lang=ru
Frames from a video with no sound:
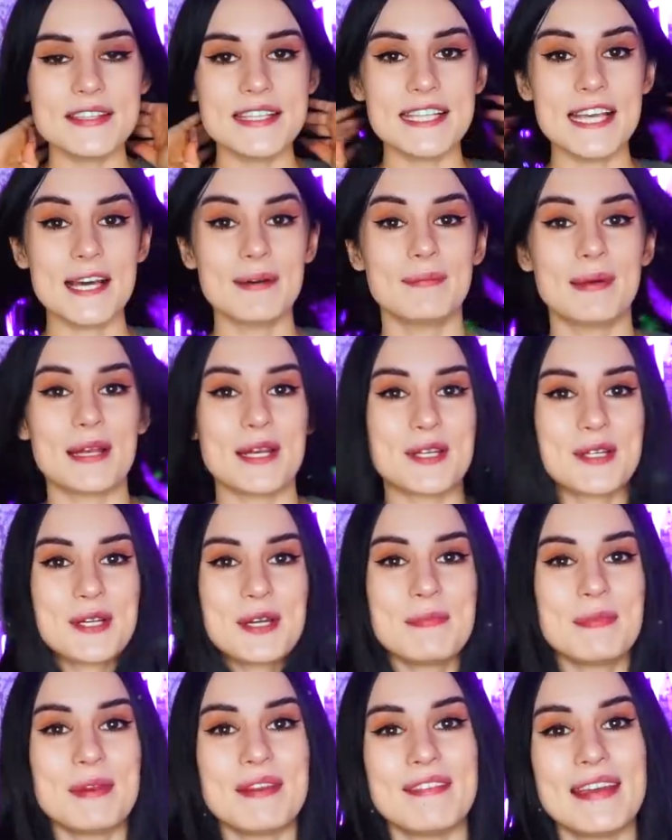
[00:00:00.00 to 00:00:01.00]
Всем
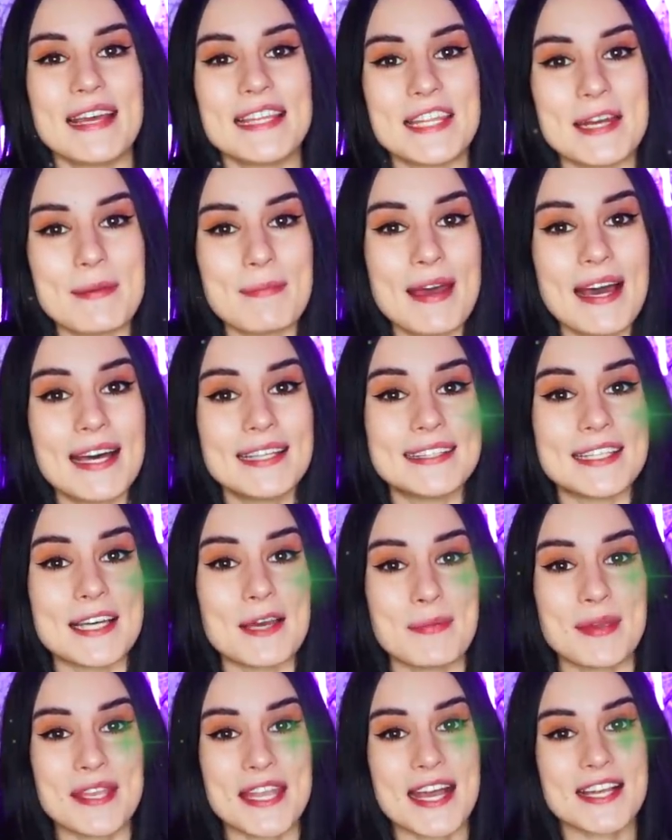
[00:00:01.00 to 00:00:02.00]
большой привет,
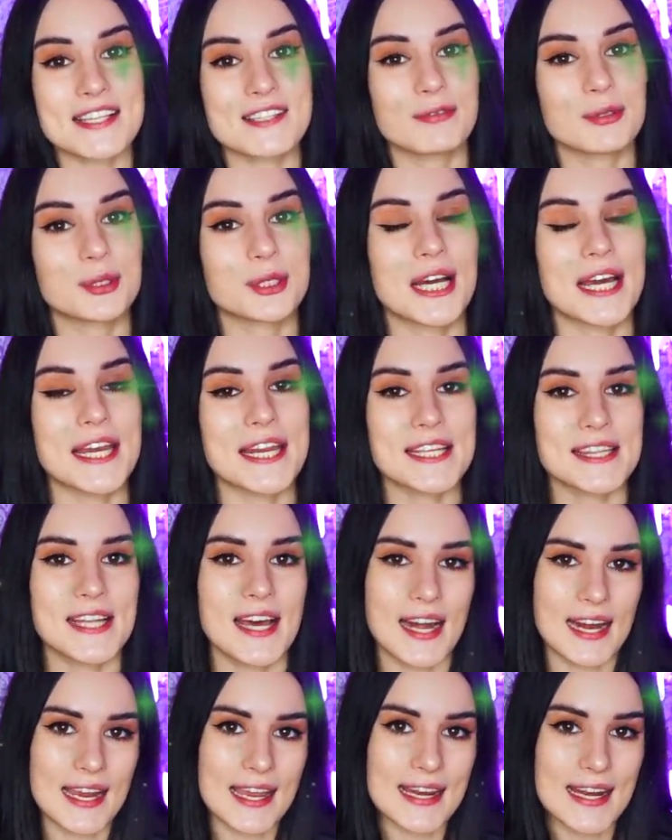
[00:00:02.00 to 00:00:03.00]
ребята! Меня зовут
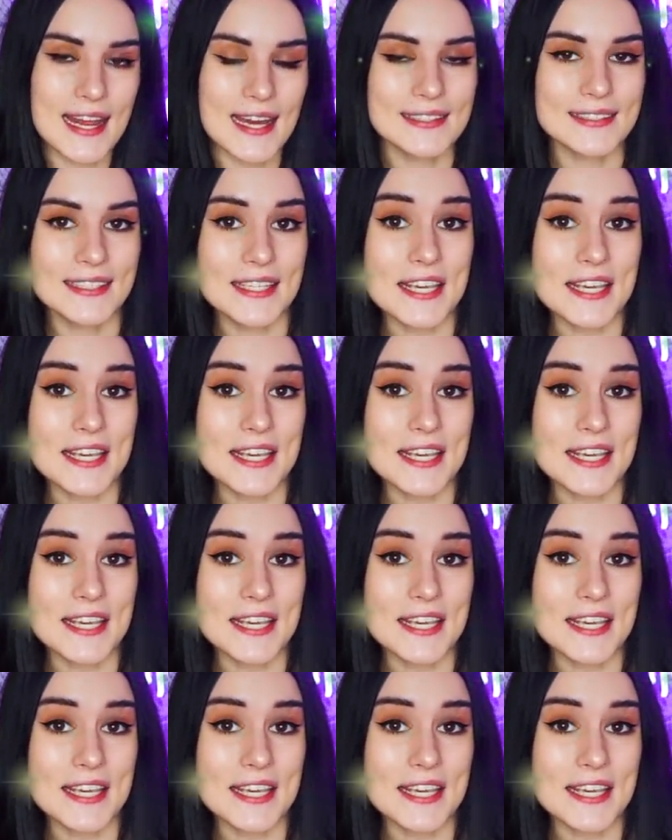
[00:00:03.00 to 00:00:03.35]
Карина Аракелян,